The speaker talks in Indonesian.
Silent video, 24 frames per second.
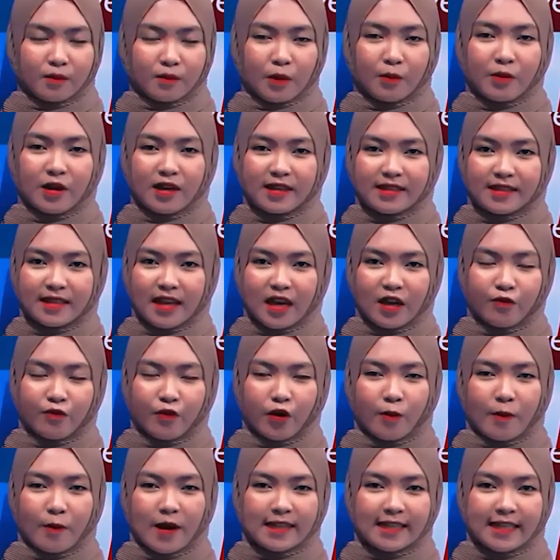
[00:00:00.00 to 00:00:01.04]
Pemirsa
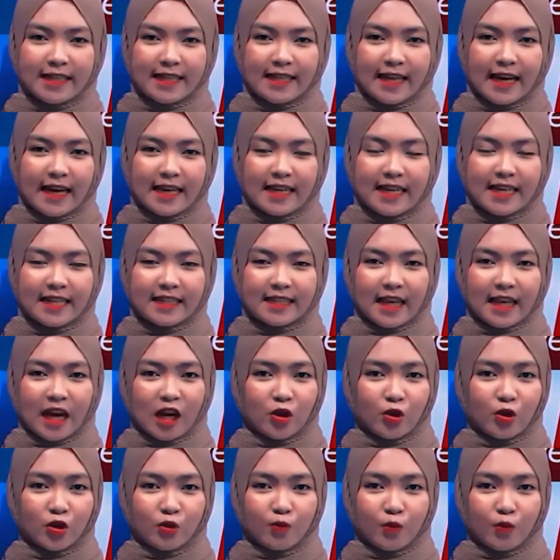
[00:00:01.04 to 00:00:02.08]
informasi tadi
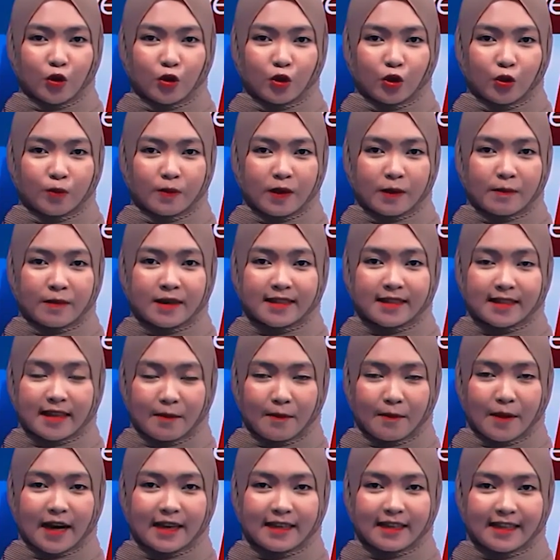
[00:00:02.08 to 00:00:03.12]
sekaligus menutup
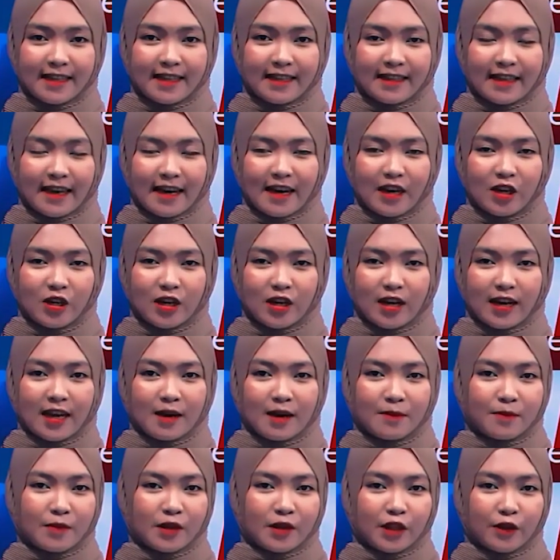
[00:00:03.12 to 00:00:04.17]
kebersamaan kita
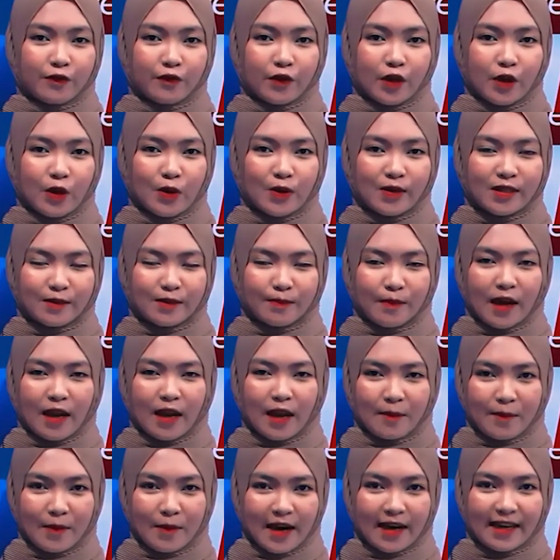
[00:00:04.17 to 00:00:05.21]
dalam BTV News
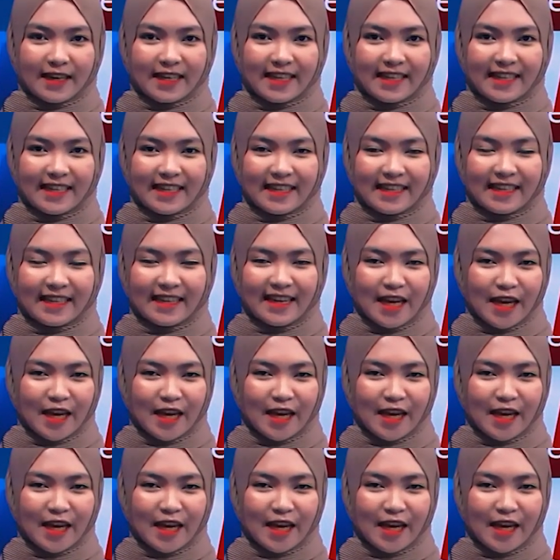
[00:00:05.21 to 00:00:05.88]
malam hari ini.